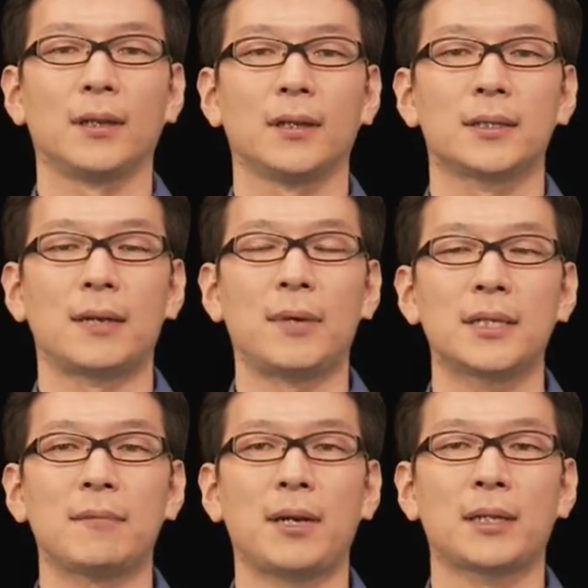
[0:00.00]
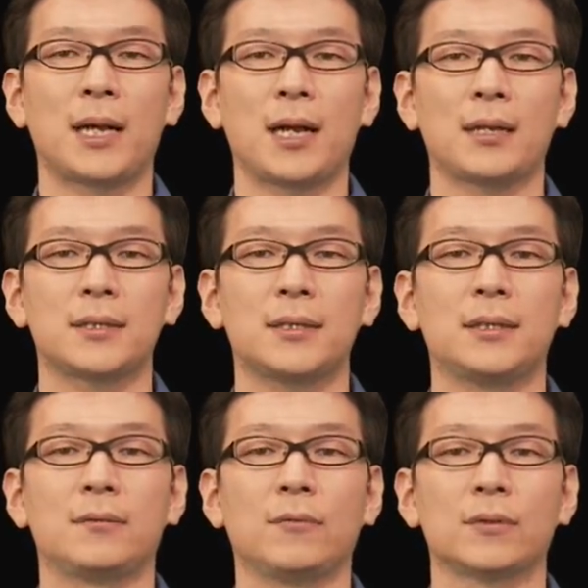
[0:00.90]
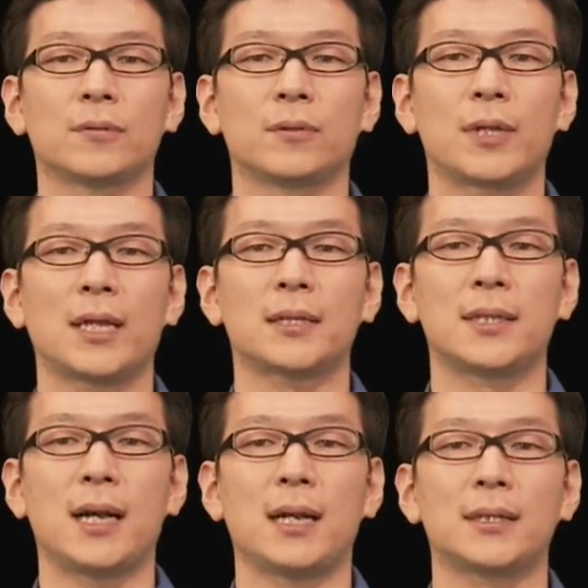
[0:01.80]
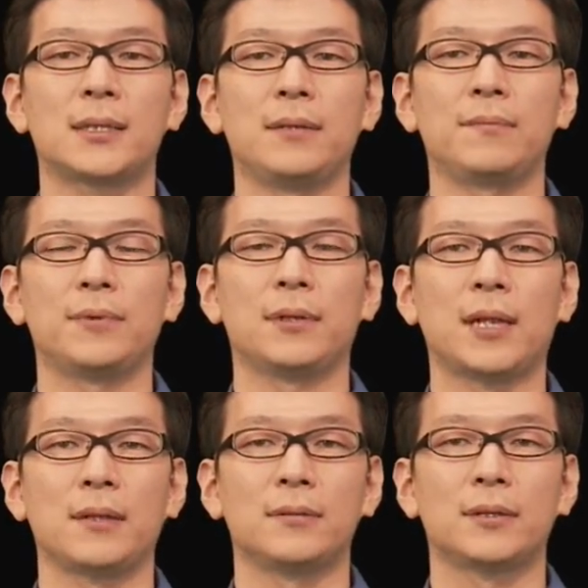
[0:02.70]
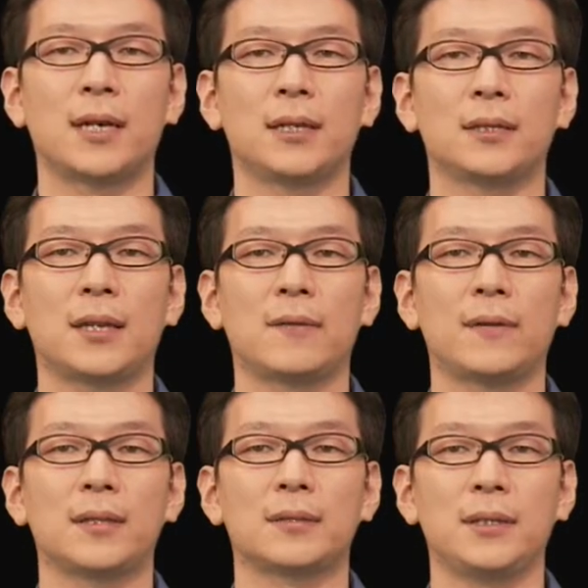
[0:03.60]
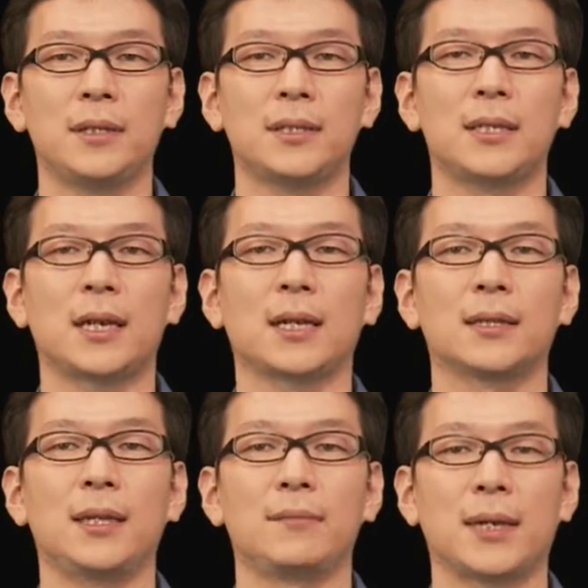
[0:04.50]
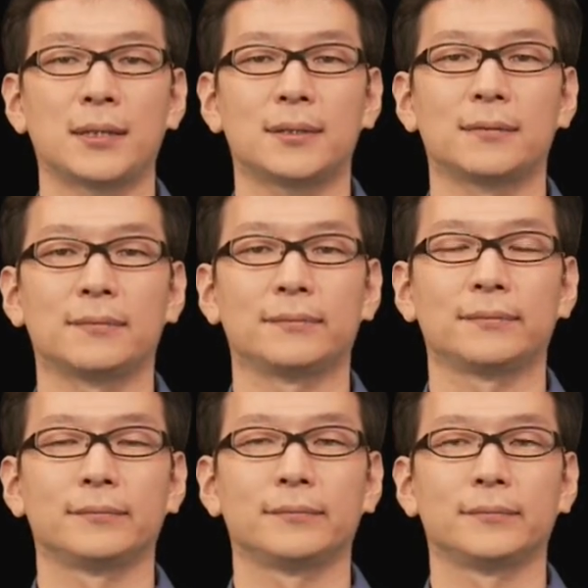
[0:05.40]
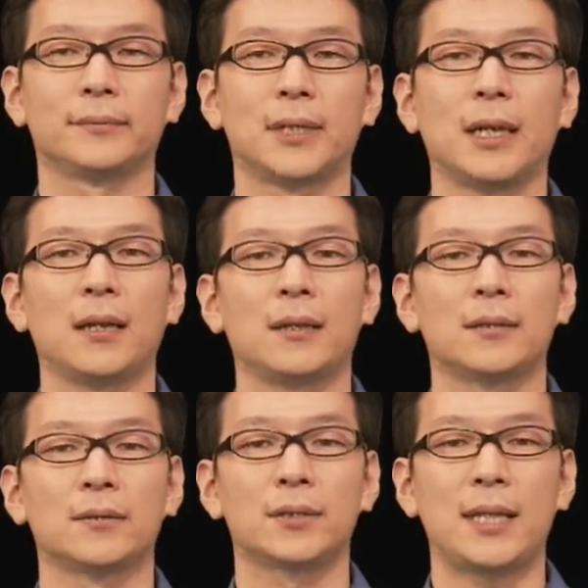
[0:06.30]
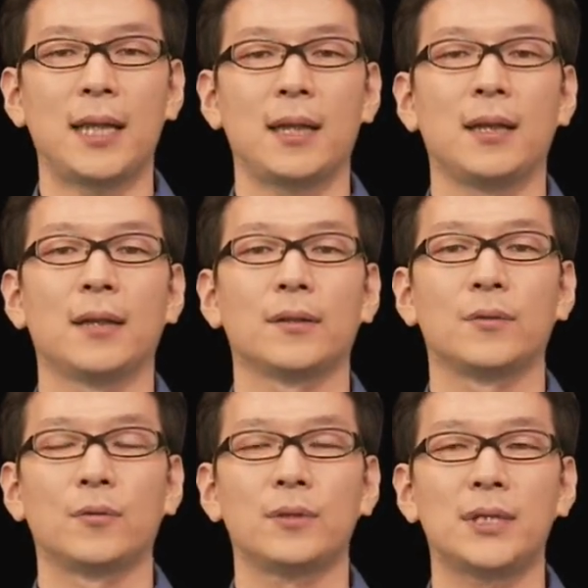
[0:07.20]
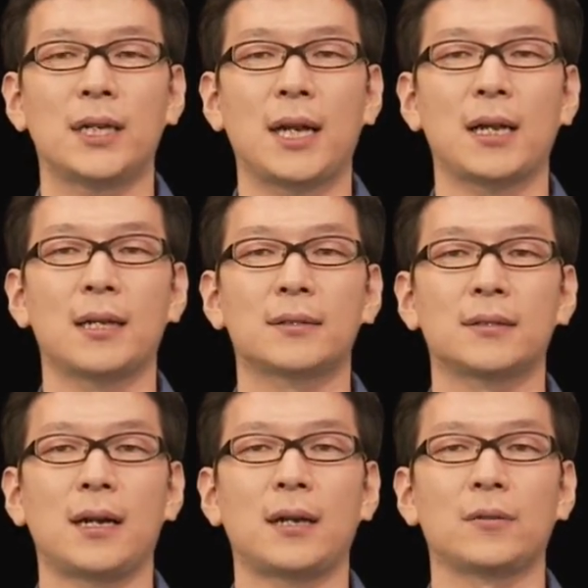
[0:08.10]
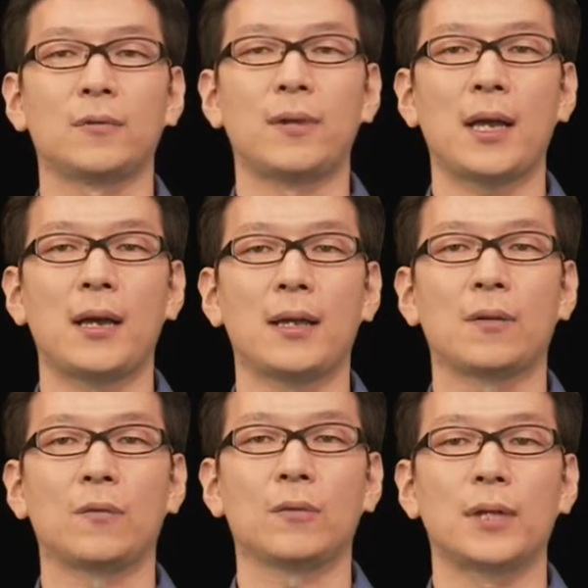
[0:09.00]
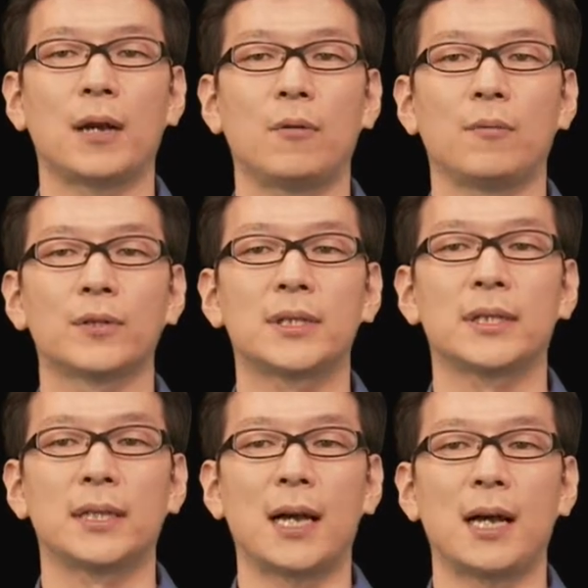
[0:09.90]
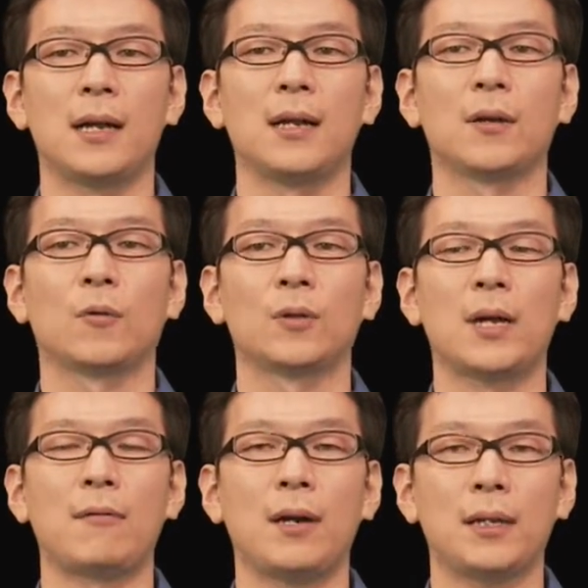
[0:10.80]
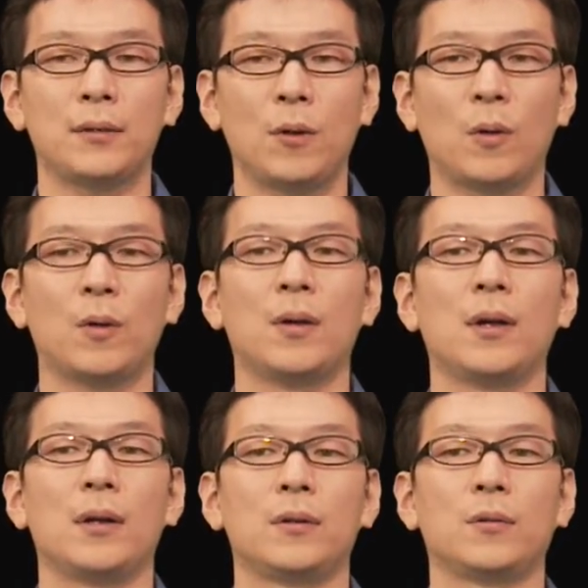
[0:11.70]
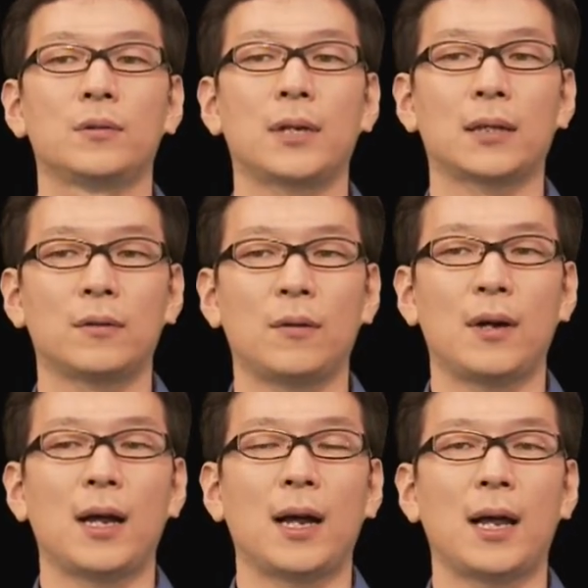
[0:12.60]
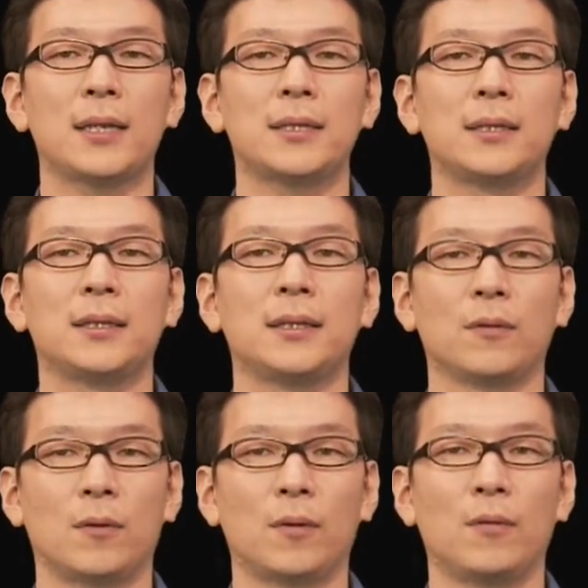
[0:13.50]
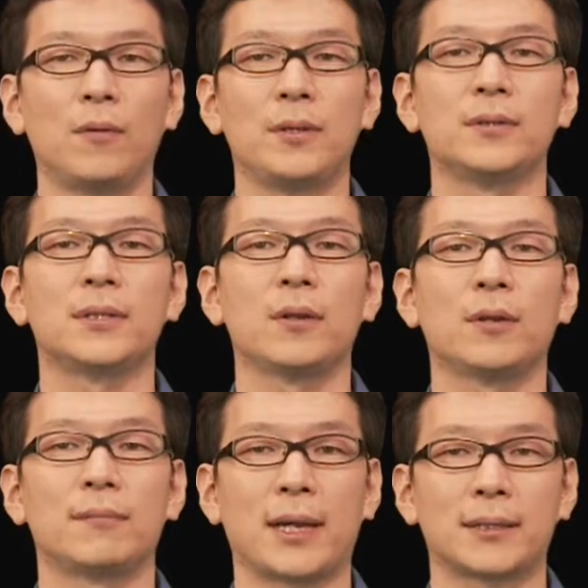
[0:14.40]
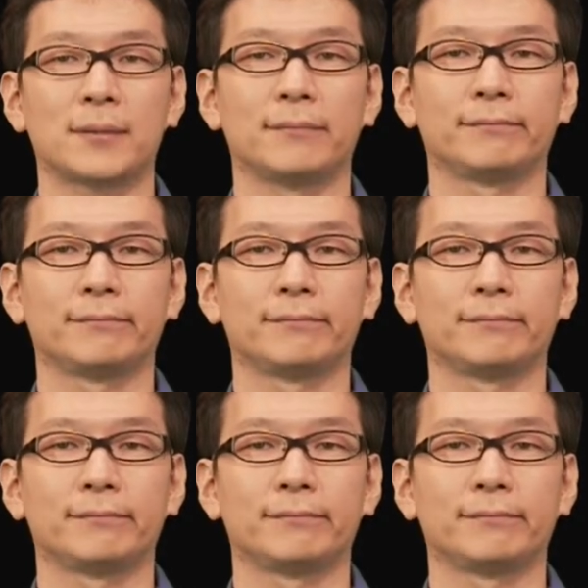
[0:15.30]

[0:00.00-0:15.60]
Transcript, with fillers: 様々なシーンを想定したシンプルなユーザーインターフェースに仕上がっています。そして独自開発ハードウェアエンコーダーを用いたこだわりの録画と配信機能を有しております。